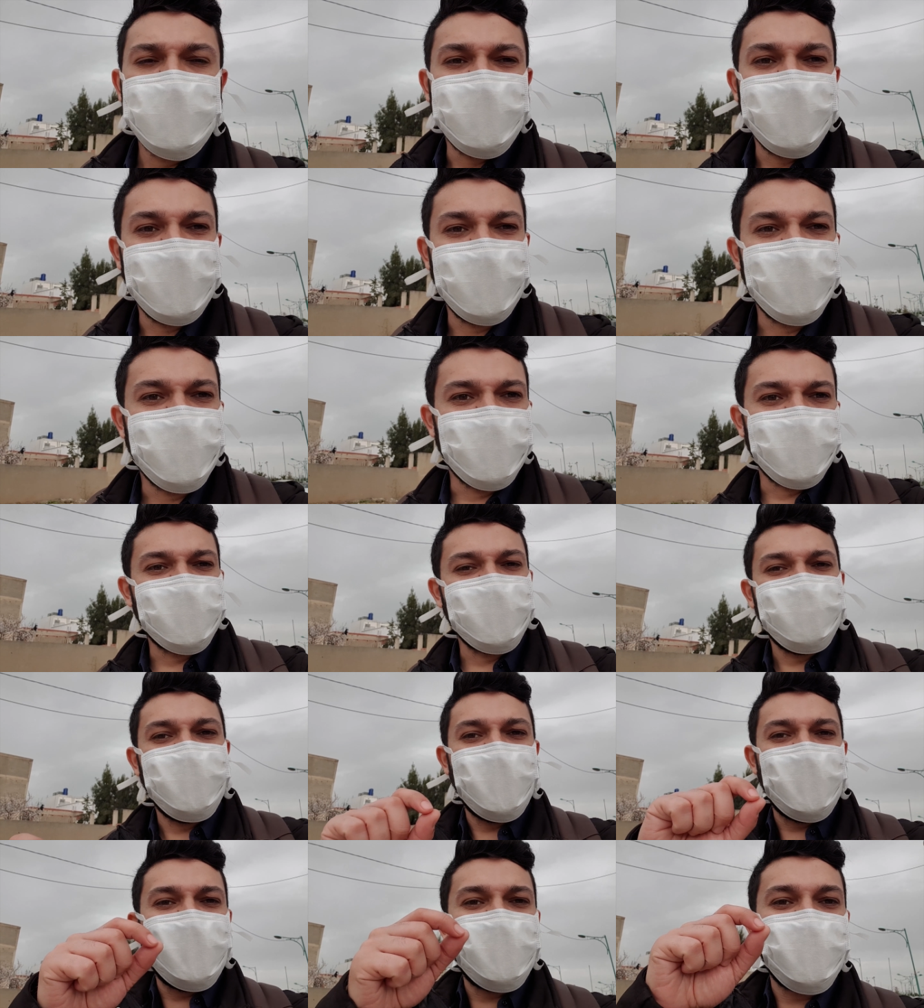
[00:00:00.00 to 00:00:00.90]
Ee, onu
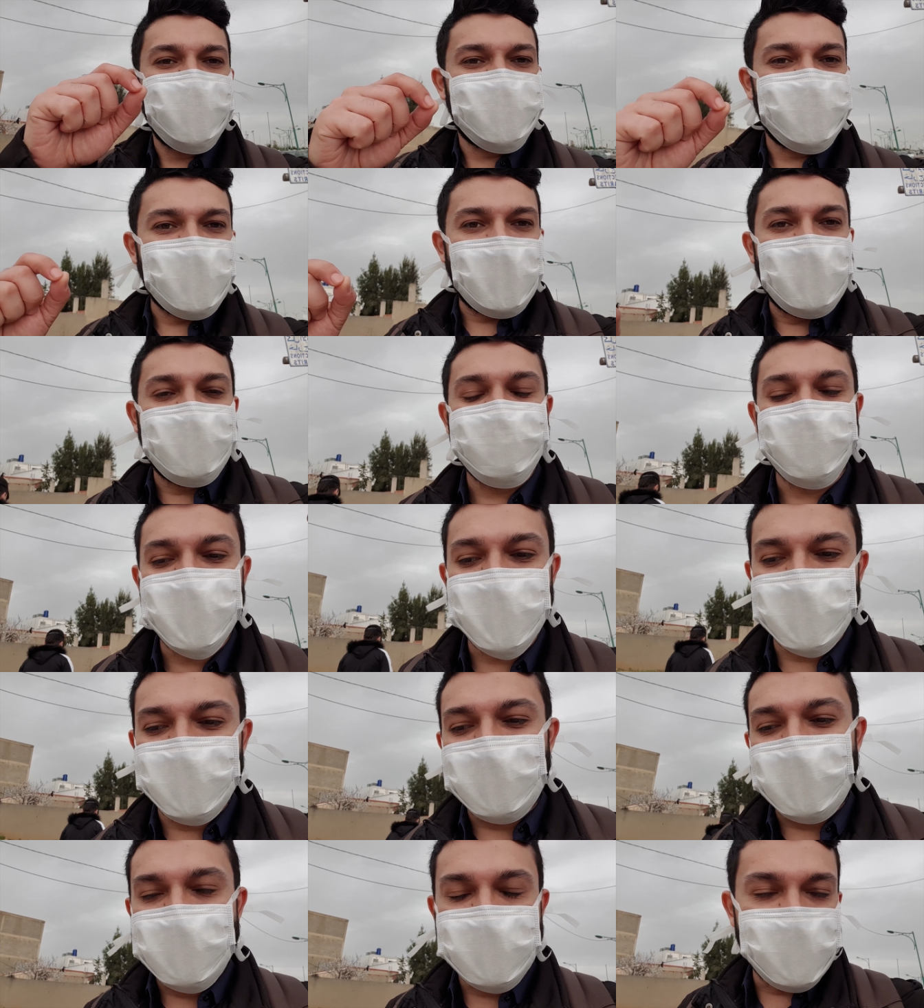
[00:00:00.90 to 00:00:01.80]
böyle not
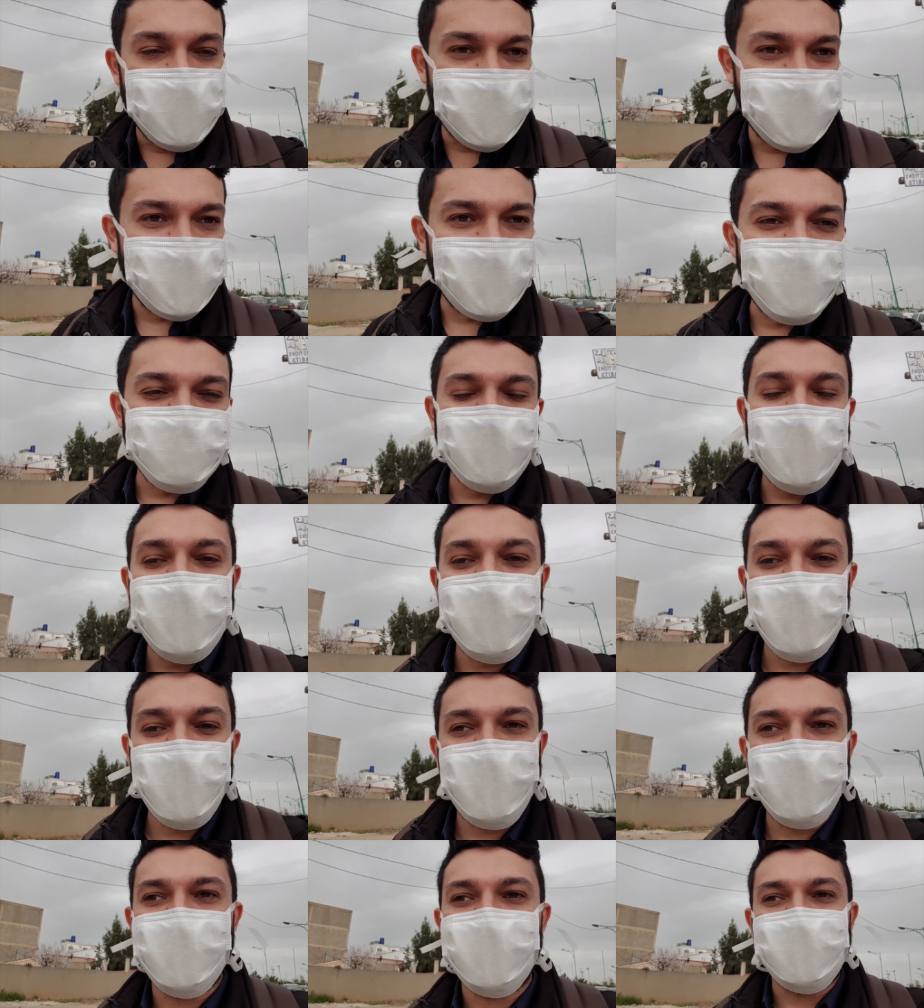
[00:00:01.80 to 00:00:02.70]
almışlar. Sistemden
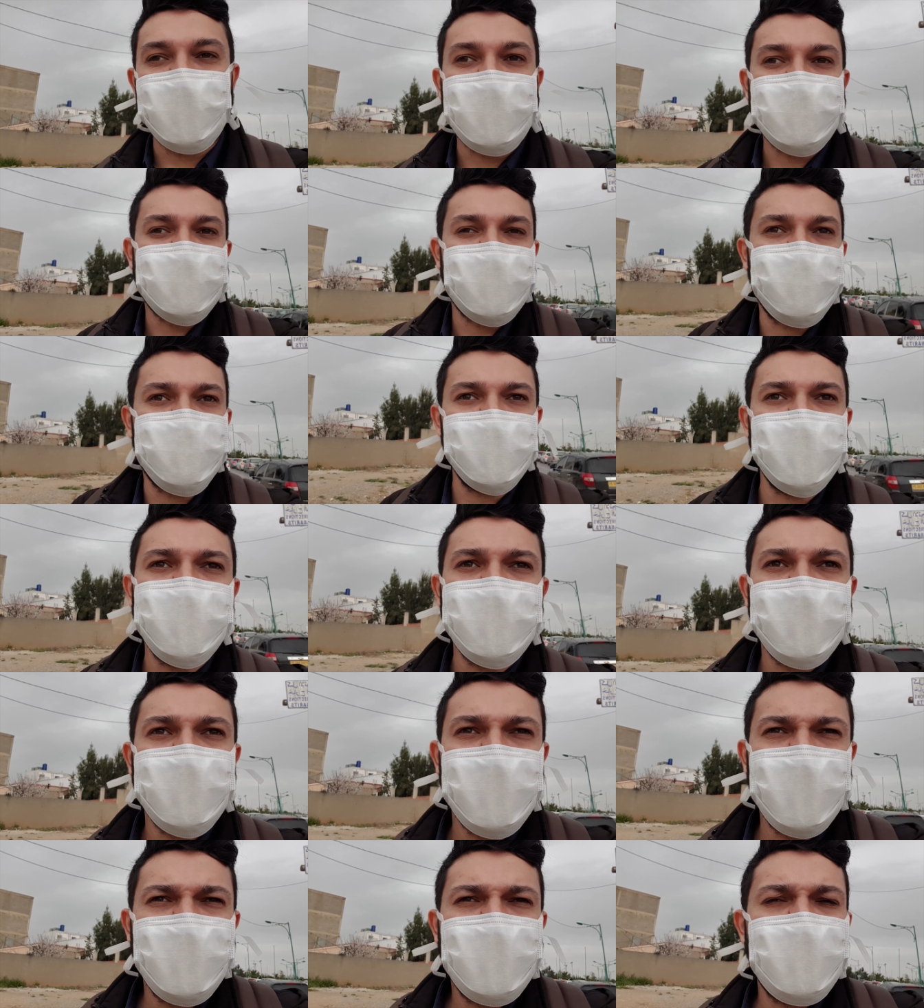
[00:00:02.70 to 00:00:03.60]
görüyorlar tabi.
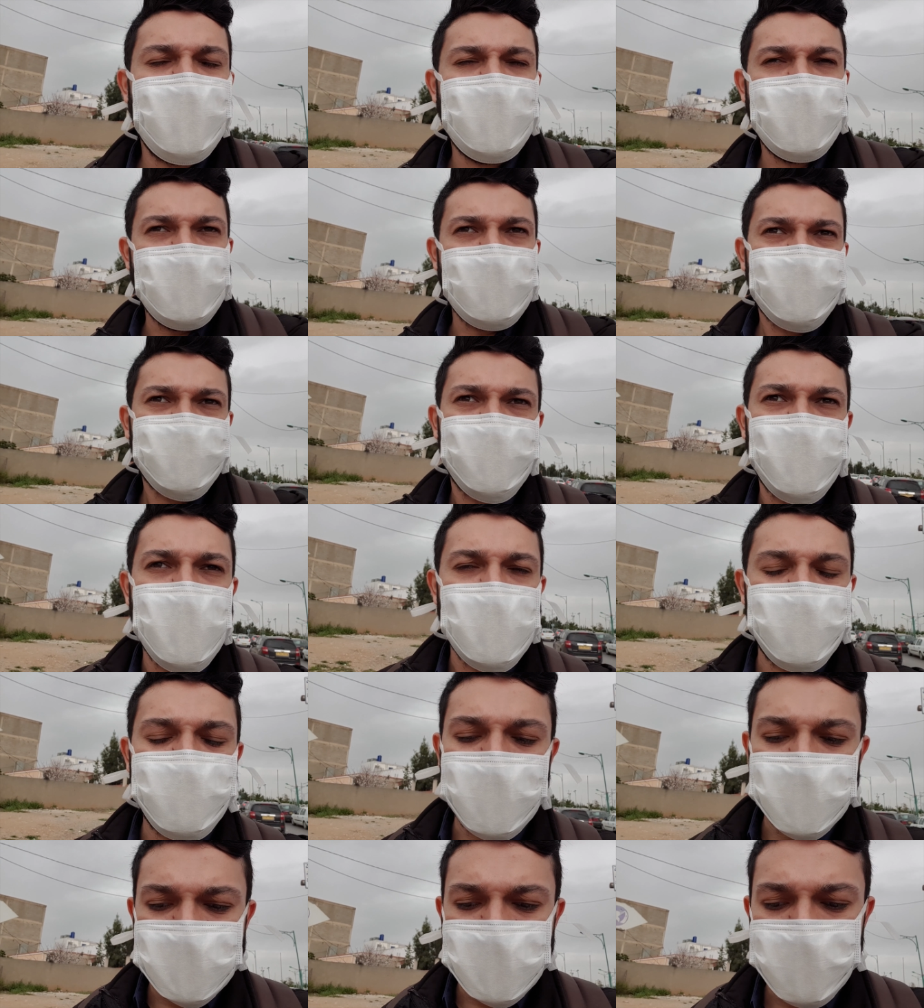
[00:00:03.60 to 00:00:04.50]

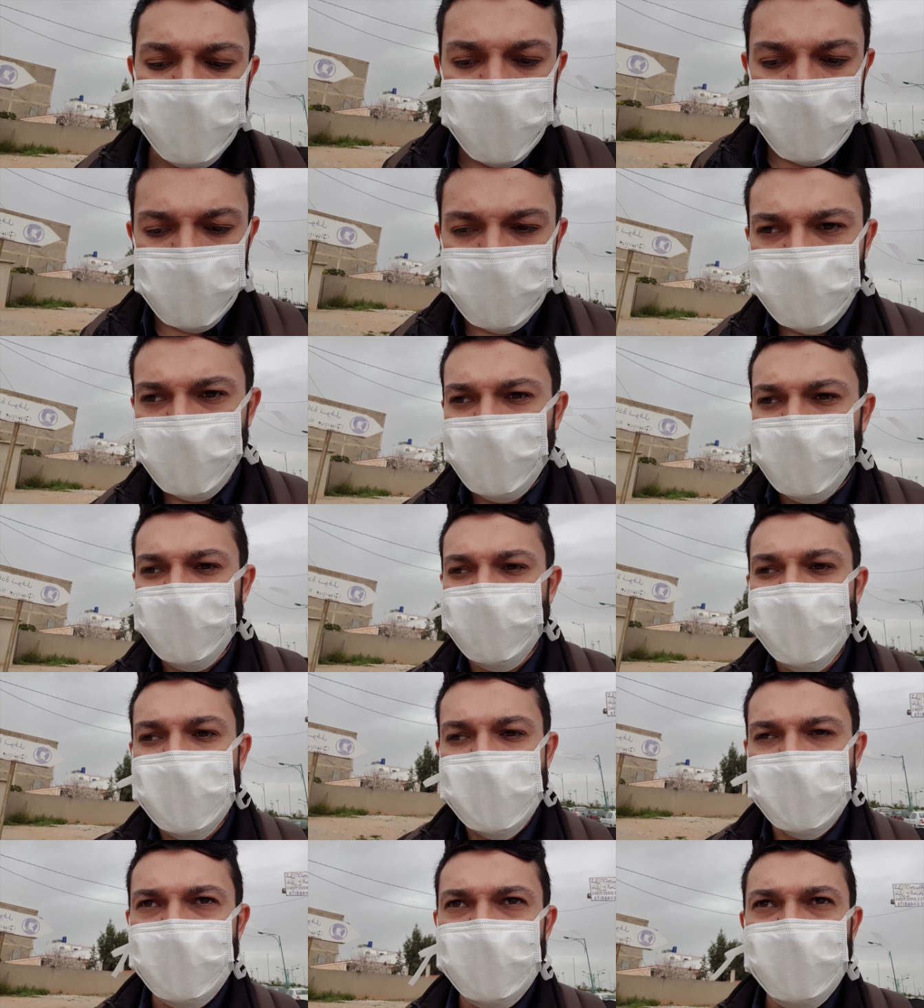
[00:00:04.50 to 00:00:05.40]
Elektronik pasaport olduğu
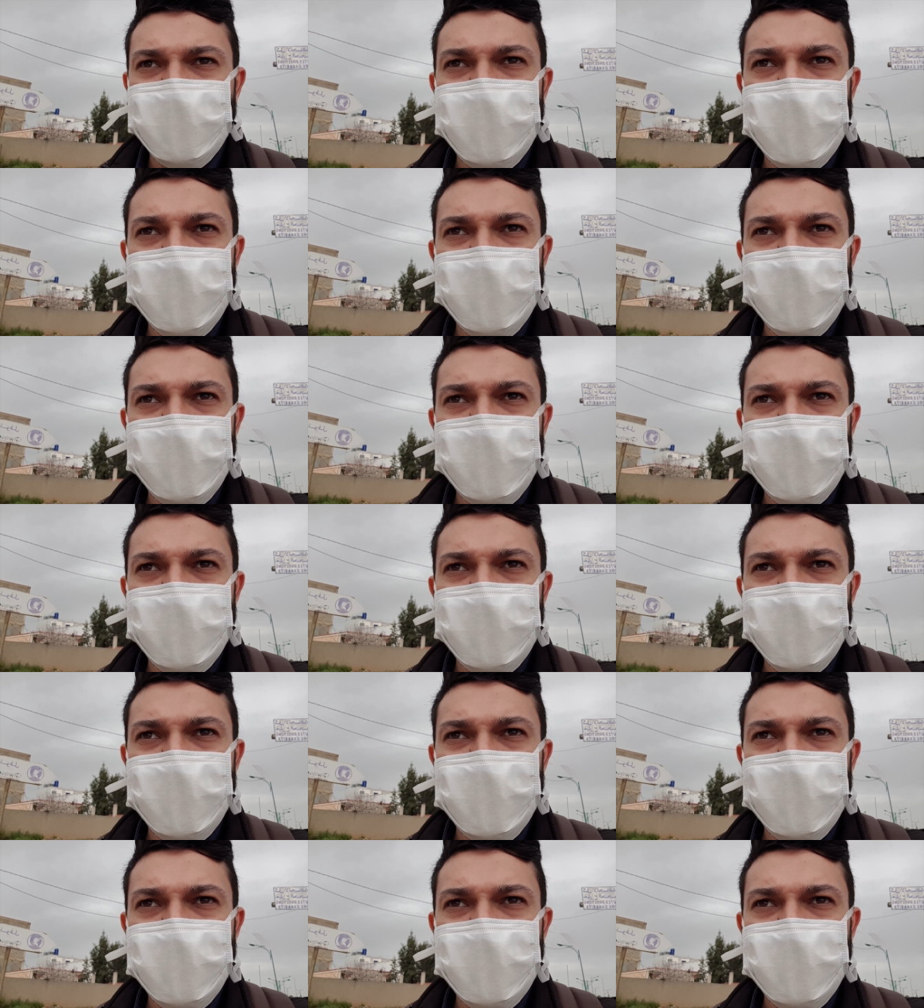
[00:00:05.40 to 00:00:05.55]
için.